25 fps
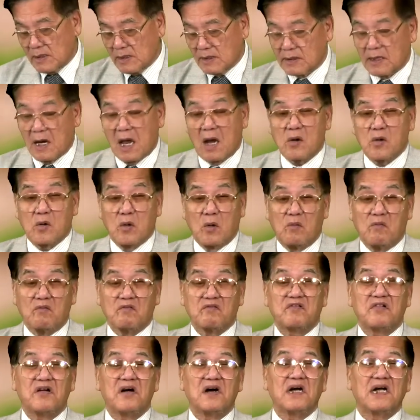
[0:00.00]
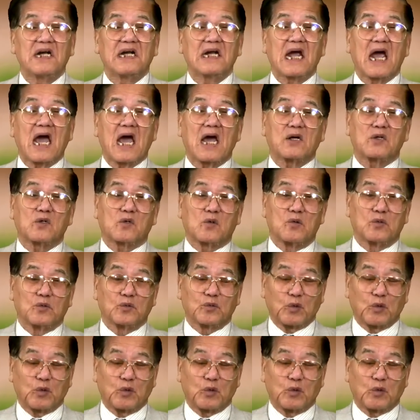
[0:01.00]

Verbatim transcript: đã cùng phơi gan cùng